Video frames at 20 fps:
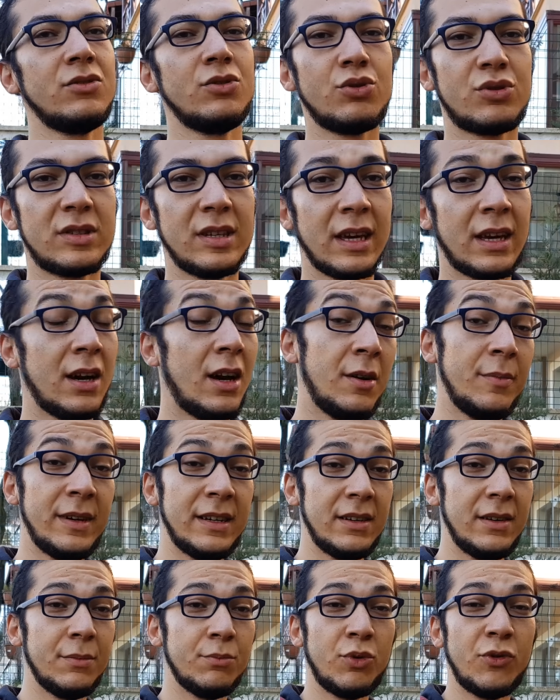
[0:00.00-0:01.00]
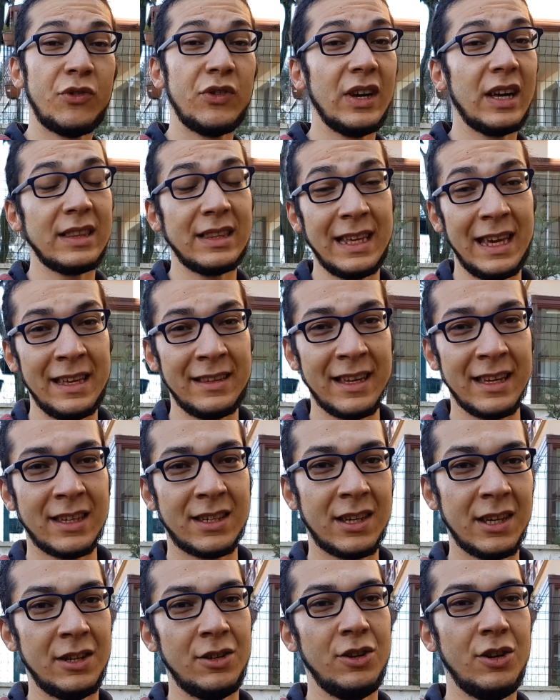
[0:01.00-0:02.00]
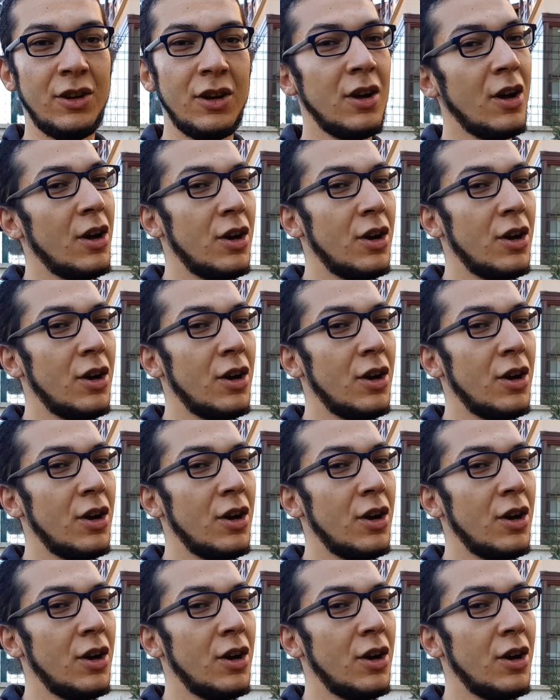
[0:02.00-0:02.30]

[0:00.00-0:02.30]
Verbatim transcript: yüksek ama bu fiyat neye denk geliyor?